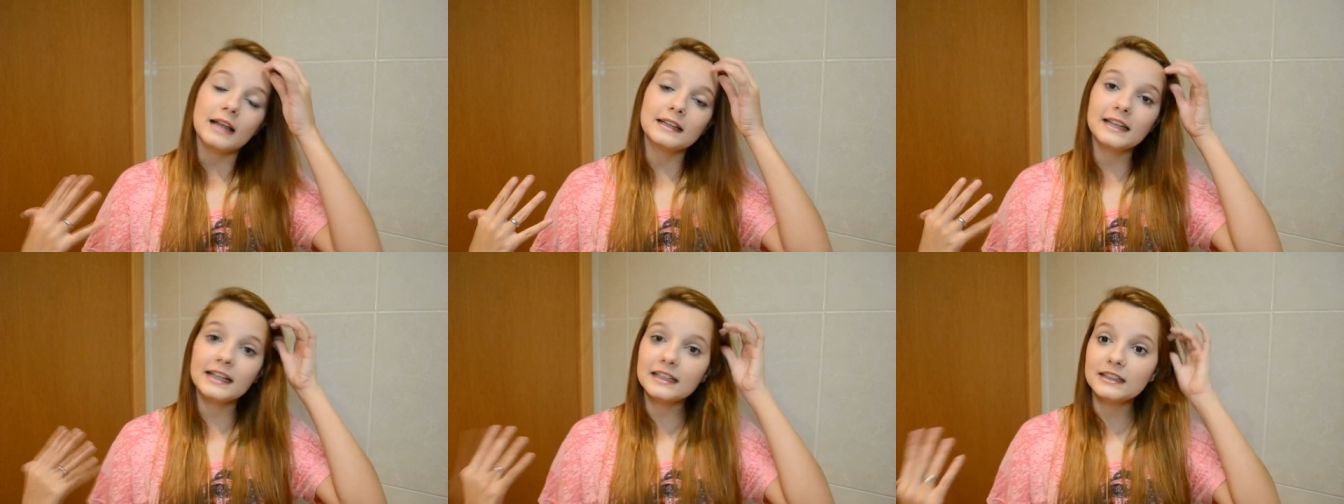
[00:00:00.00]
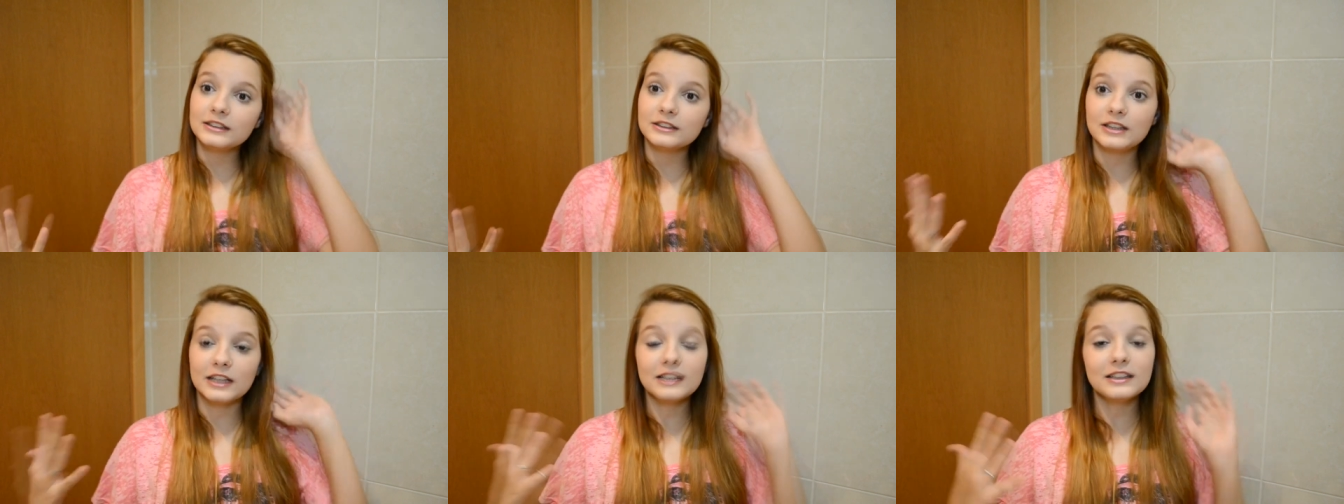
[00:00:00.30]

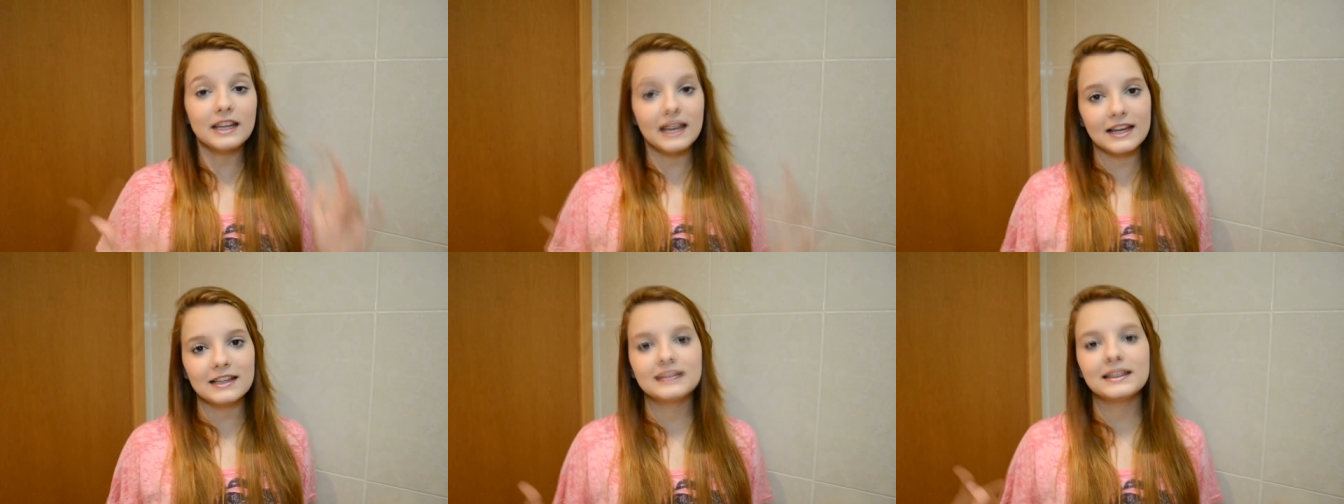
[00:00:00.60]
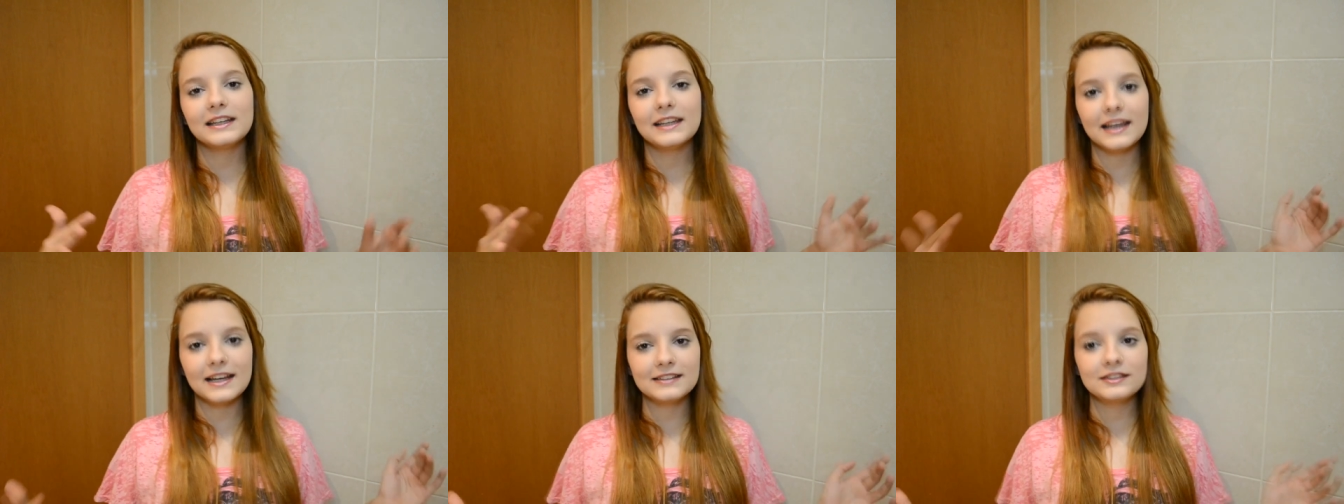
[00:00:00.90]
tem, tem,
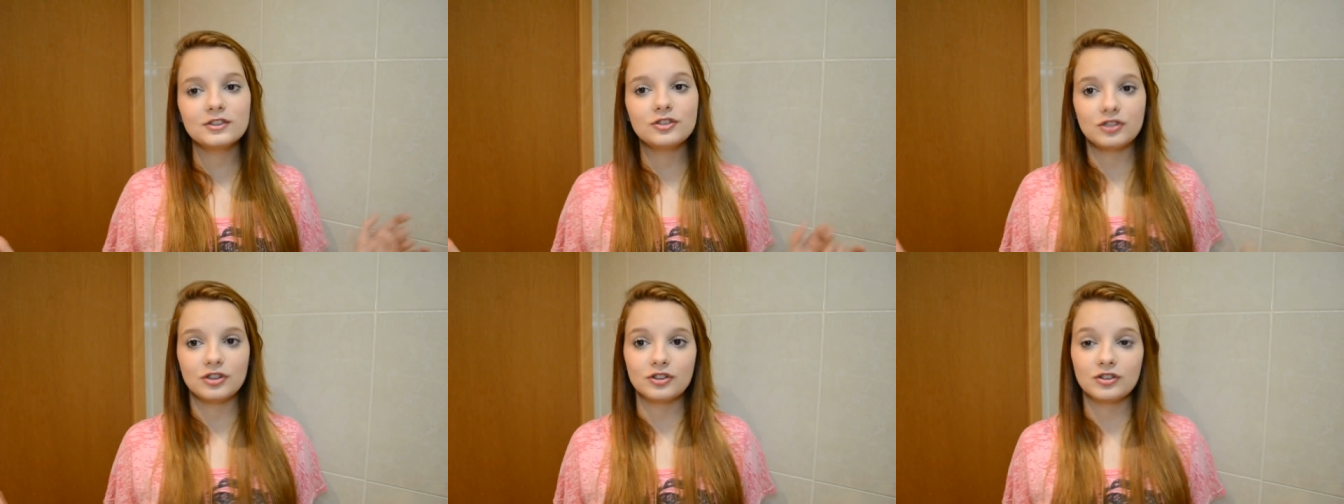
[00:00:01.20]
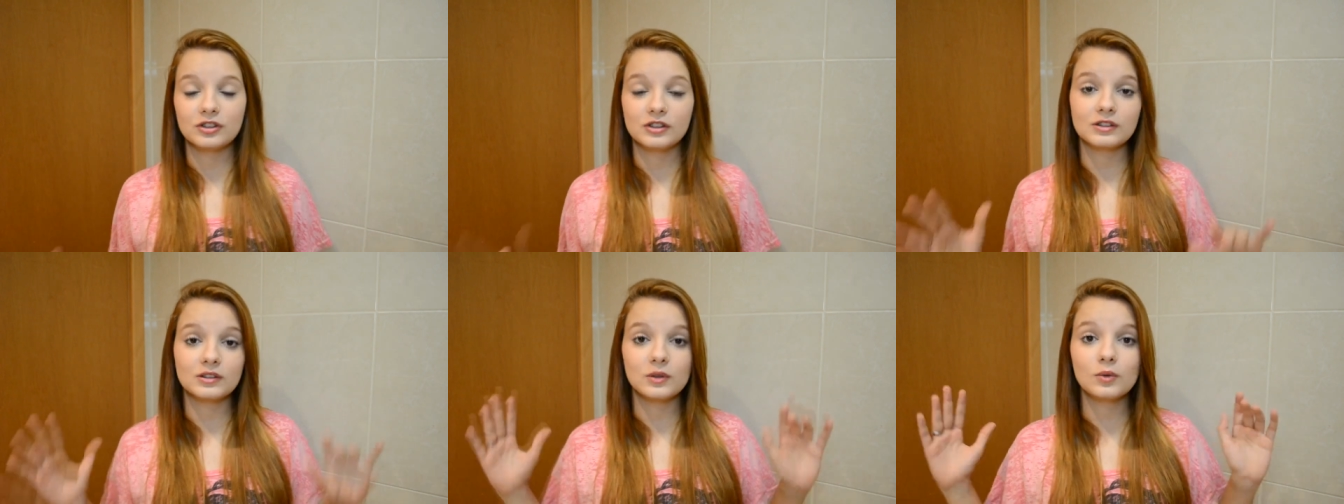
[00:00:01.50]
tem esses dias
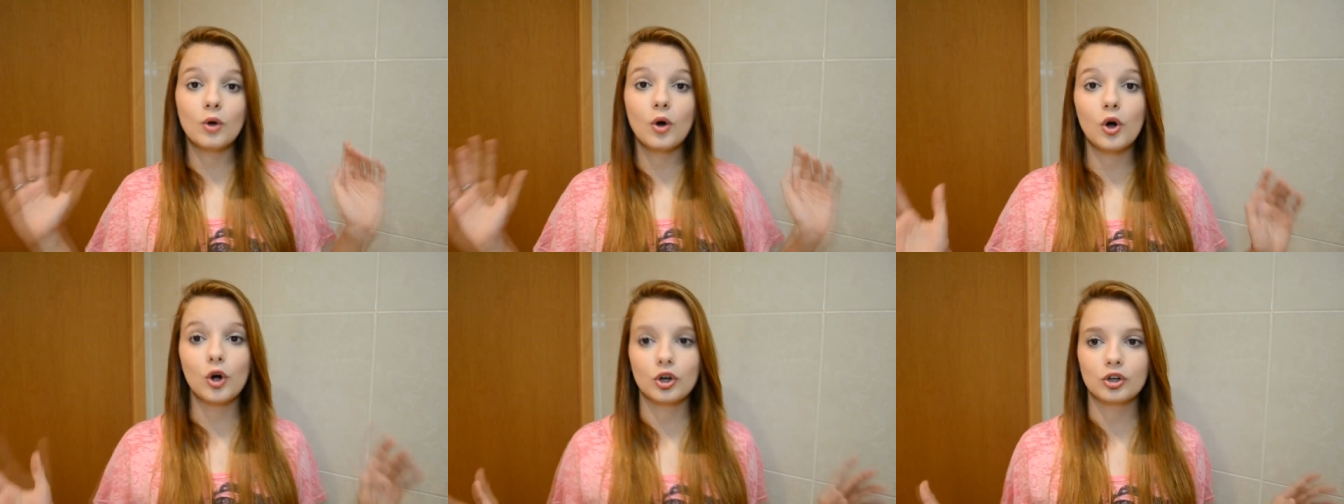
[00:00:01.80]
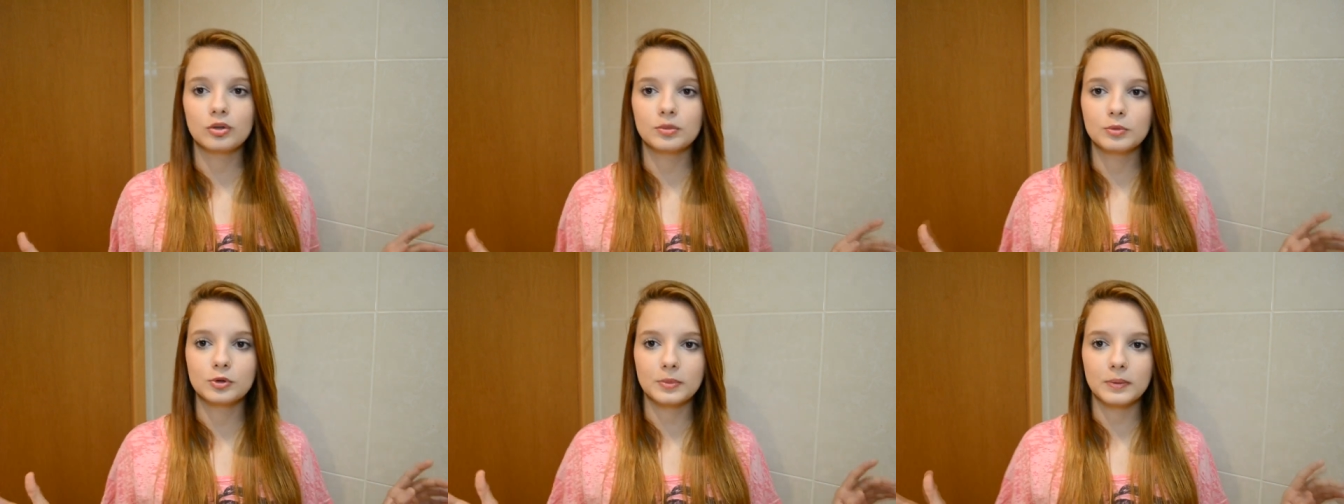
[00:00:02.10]
que são
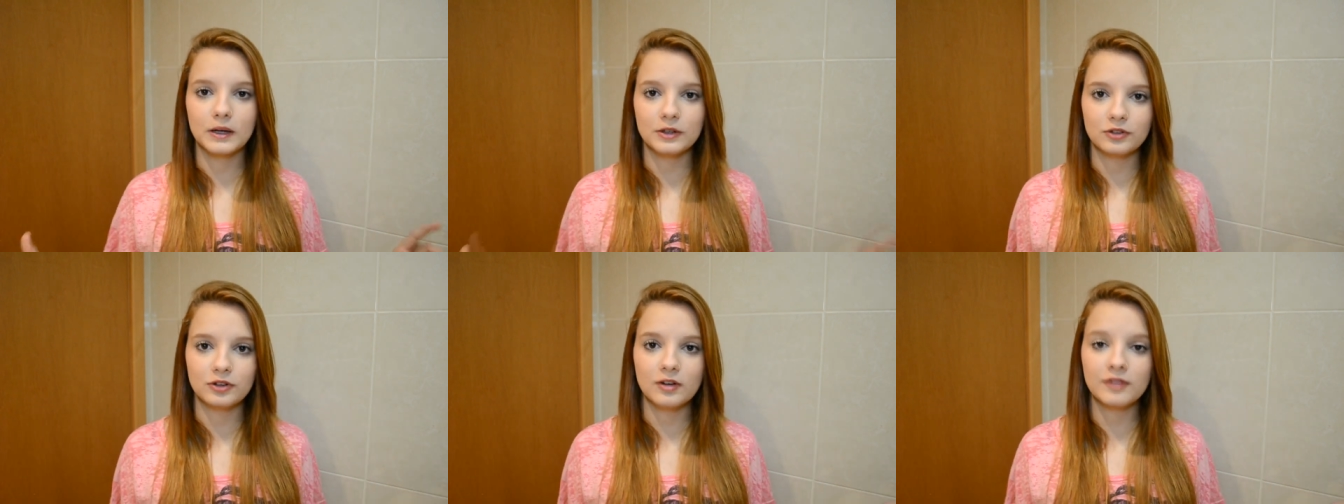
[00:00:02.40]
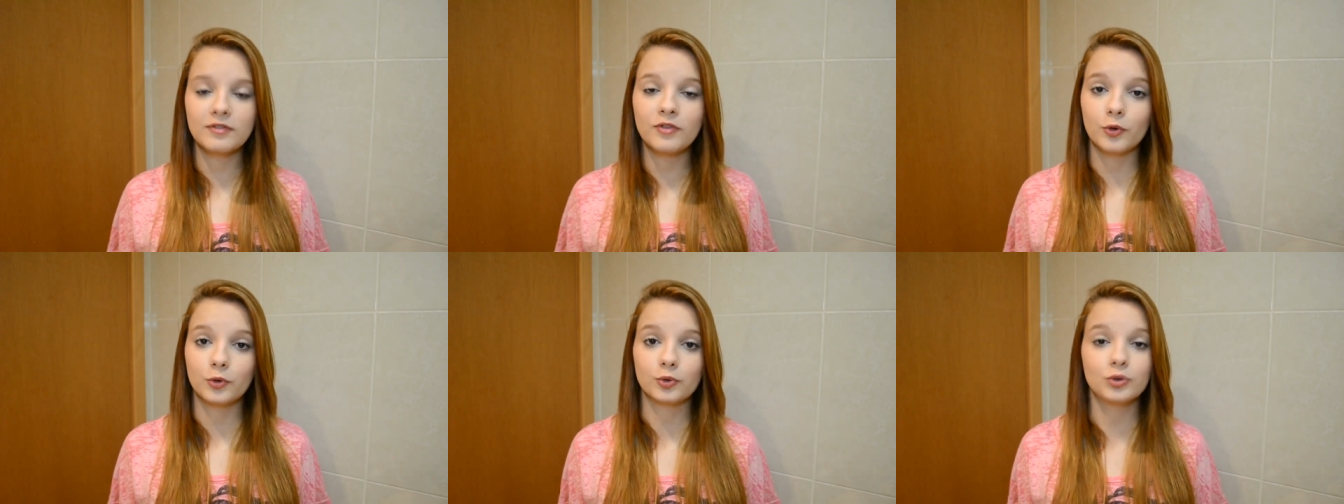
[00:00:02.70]
ótimos para
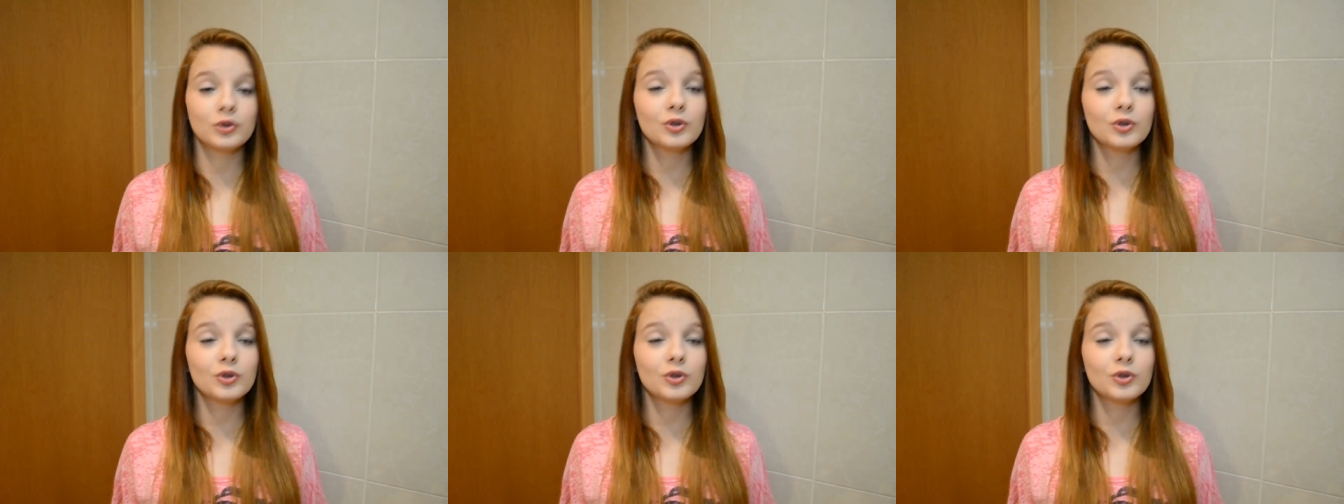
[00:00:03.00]
tirar foto.